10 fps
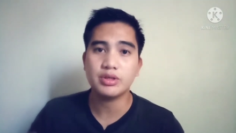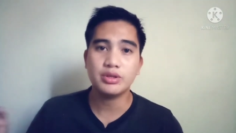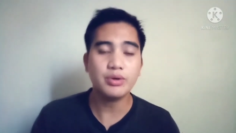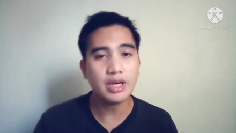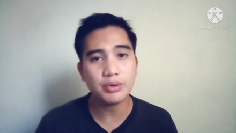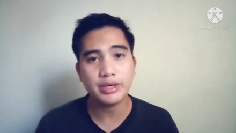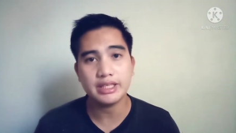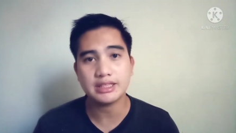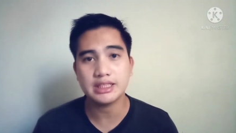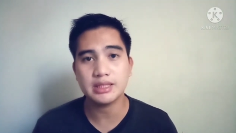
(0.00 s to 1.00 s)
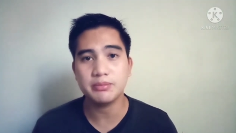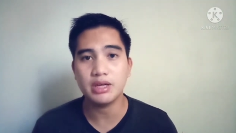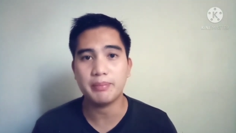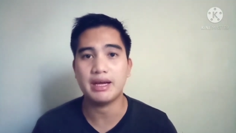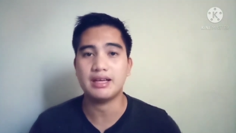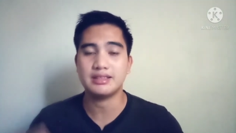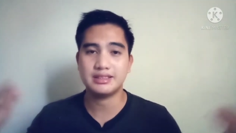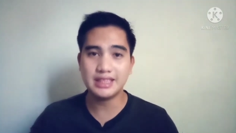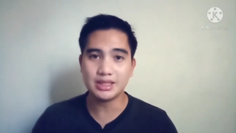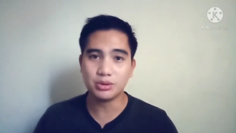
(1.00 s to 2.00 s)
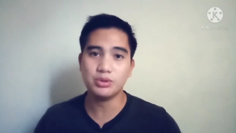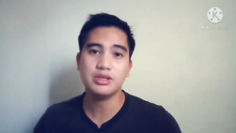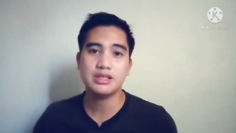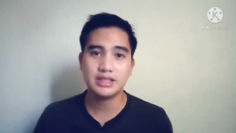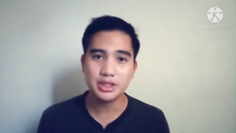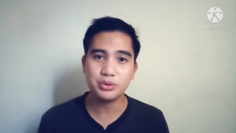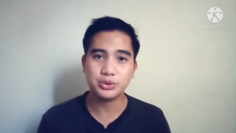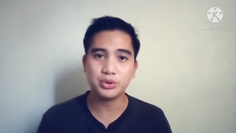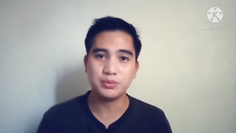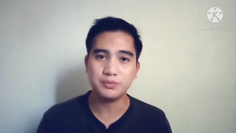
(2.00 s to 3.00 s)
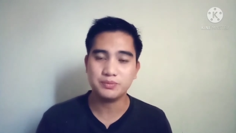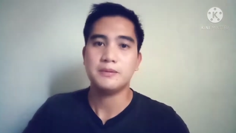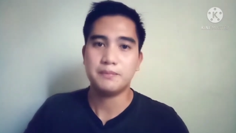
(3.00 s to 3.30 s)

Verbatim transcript: nung ako ay nagsisimula pa dito sa YouTube.